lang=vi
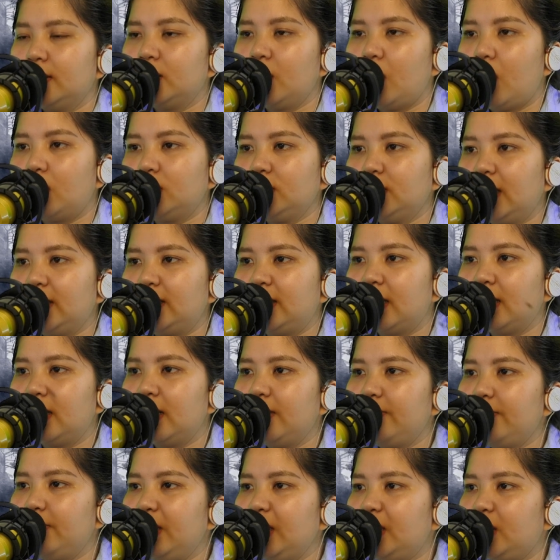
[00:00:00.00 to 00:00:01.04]
ngón tay thần
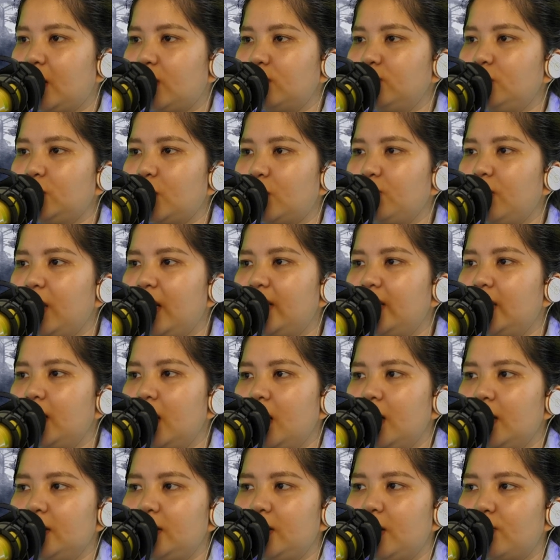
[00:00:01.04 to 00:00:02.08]
linh bị thống trống lên
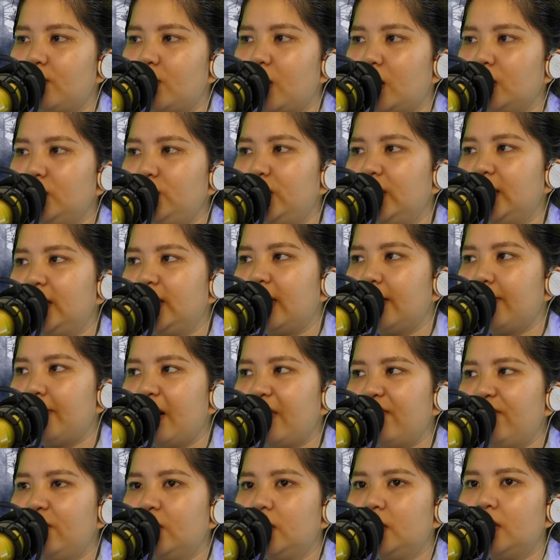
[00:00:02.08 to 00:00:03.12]
giọng nói truyền khắp
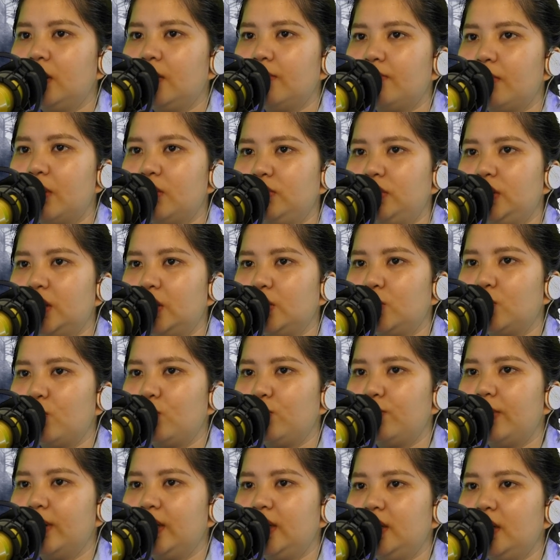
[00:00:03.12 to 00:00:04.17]
bát phương bầu trời
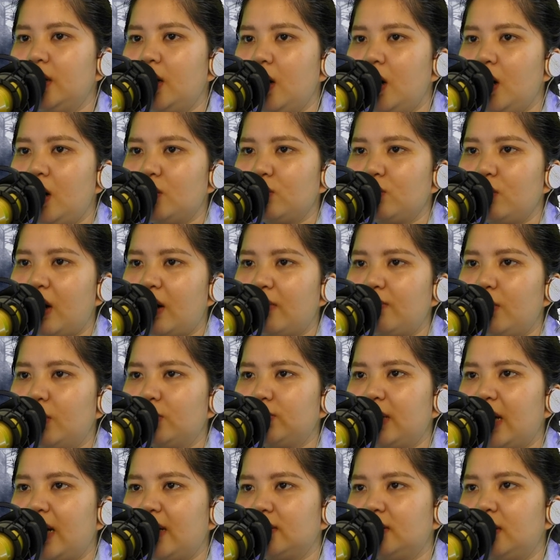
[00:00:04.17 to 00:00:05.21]
cuộn mình Đoan
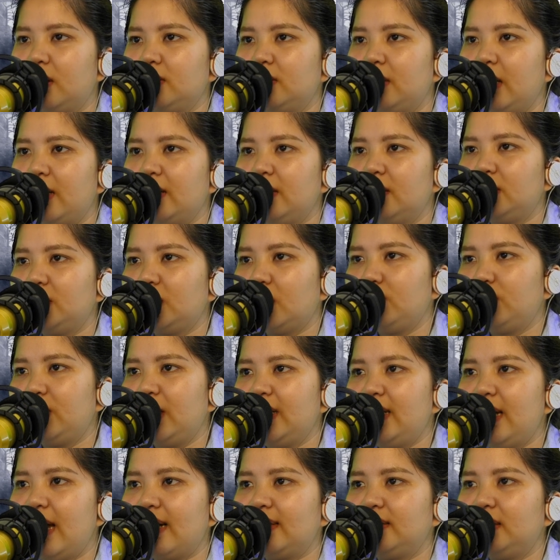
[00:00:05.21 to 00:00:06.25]
một tàng thân thể ở trong
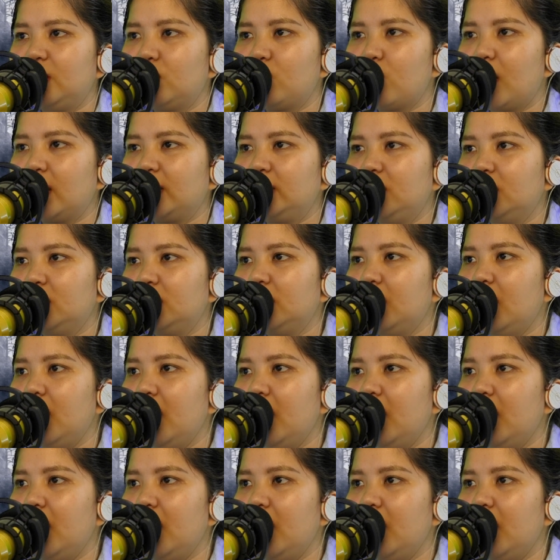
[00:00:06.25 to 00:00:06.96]
tế đàn trên quảng trường